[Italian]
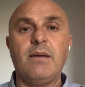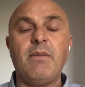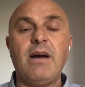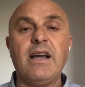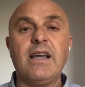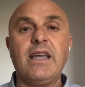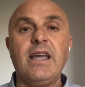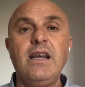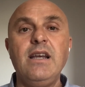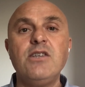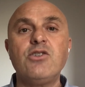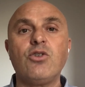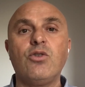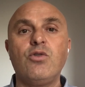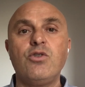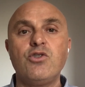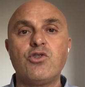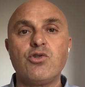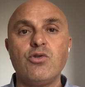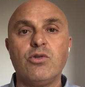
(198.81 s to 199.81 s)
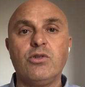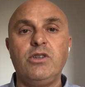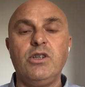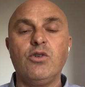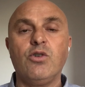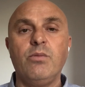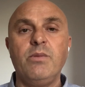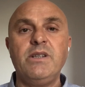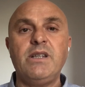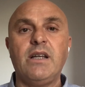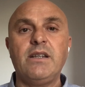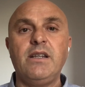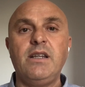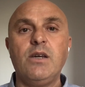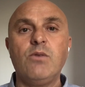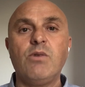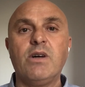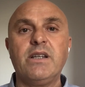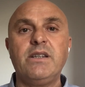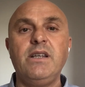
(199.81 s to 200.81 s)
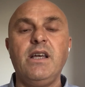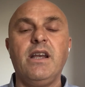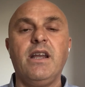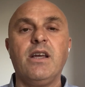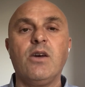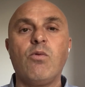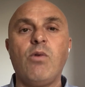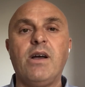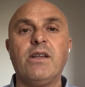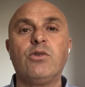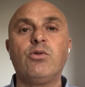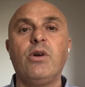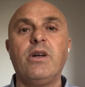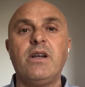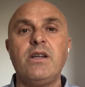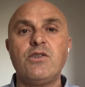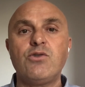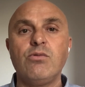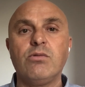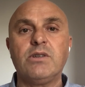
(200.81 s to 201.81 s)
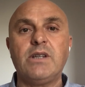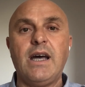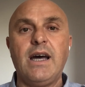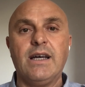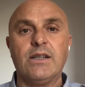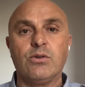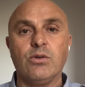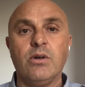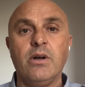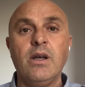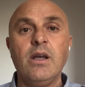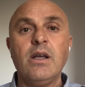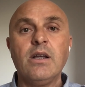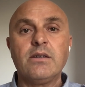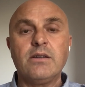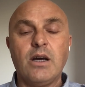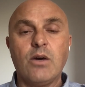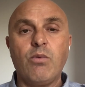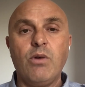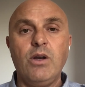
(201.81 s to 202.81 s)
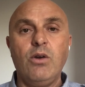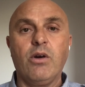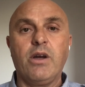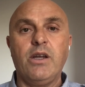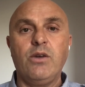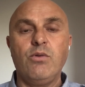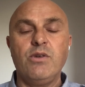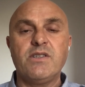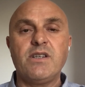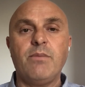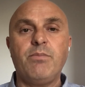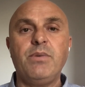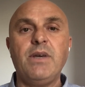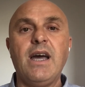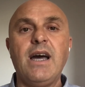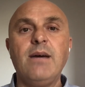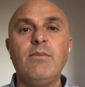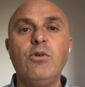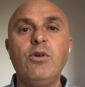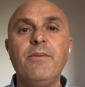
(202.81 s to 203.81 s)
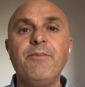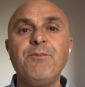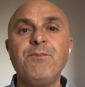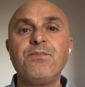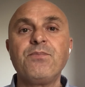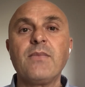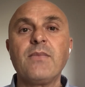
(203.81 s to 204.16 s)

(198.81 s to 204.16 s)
ma anche lì sono insorti i comitati di quartiere in quanto è risultato, da quello che noi sappiamo,